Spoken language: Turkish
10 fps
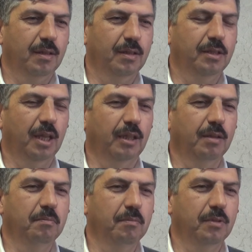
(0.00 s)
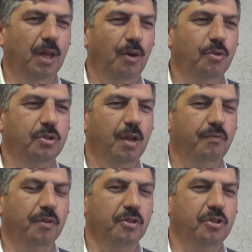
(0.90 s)
Nitekim daha önce
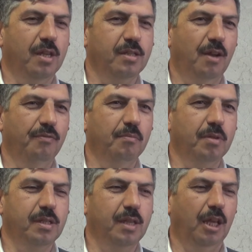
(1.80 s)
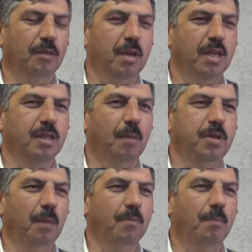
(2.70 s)
fırıncı esnafımız ekmeğe zam
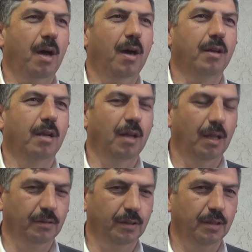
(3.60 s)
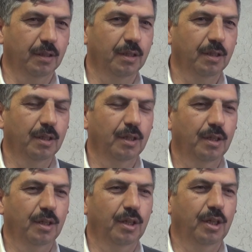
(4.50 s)
yapmama kararı aldı.
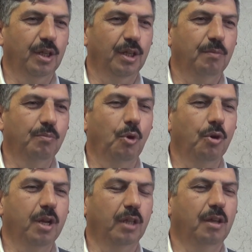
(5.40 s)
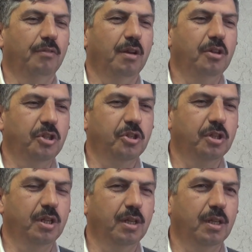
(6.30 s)
Bu örnek davranış
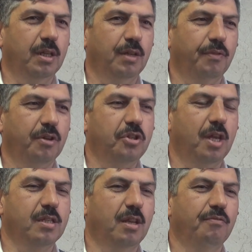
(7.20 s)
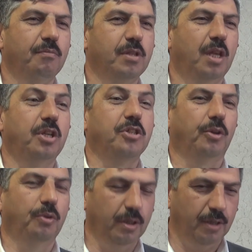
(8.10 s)
için fırıncı esnafımıza
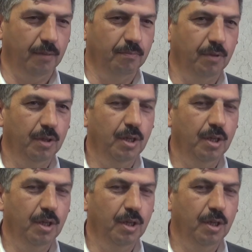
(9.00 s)
teşekkür ederim.